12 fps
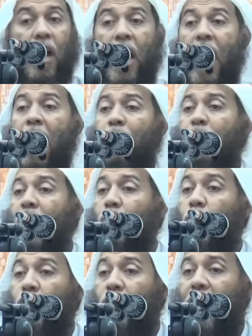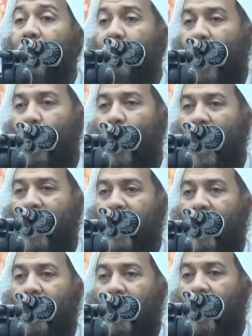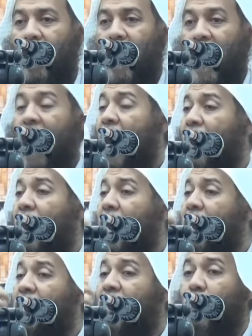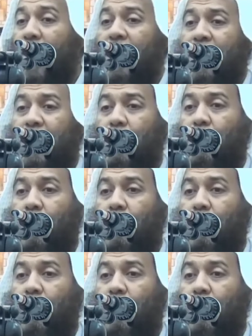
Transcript: عبد المطلب يا اخواننا هذا ليس باسم